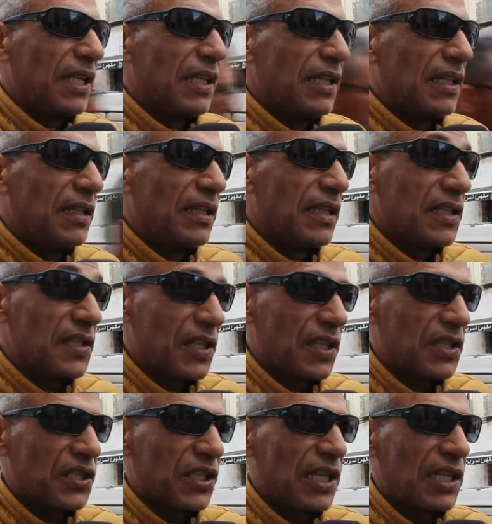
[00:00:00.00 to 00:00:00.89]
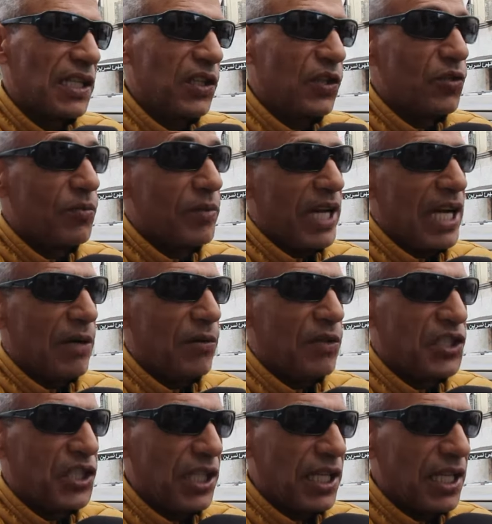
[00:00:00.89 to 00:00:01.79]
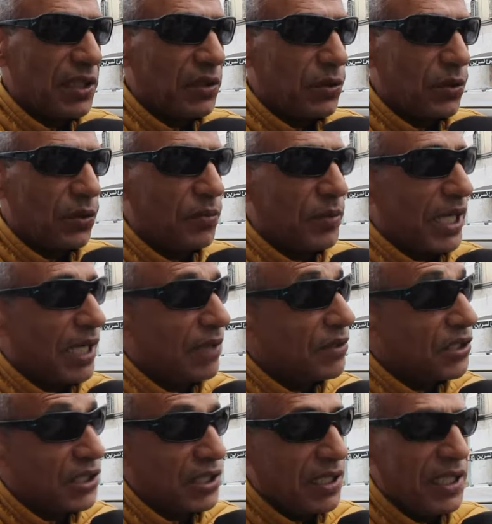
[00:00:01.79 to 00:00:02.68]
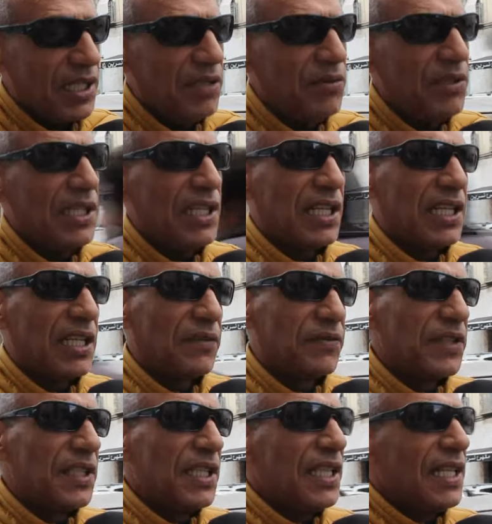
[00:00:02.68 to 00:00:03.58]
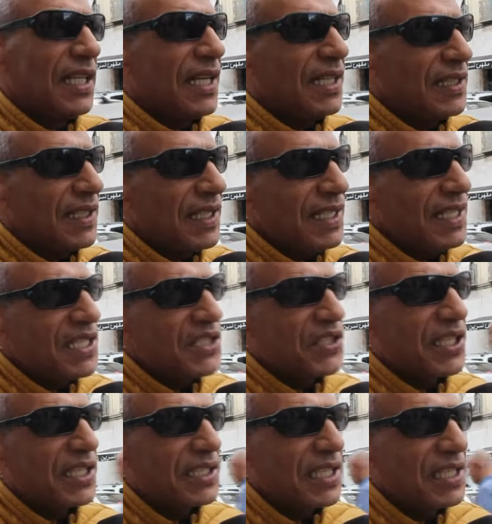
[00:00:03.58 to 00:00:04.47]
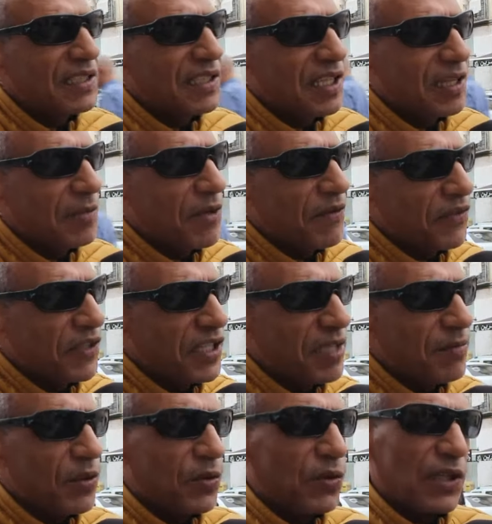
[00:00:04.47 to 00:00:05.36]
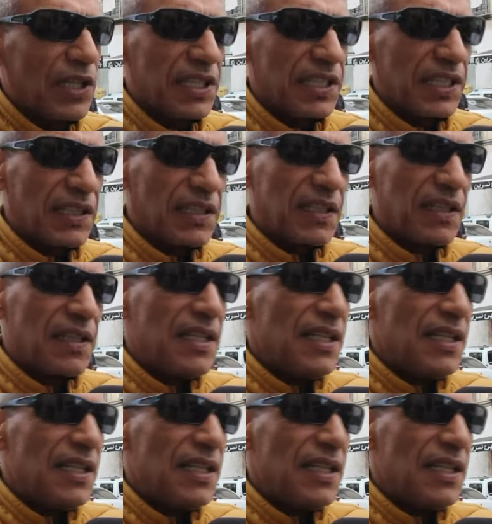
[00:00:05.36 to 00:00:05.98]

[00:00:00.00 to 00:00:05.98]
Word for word: يسهرش عليه وما يحاولش يأطره وما يحاولش كذا يولي يخاف خاطر علاش اختلطت المفاهيم الكل اختلطت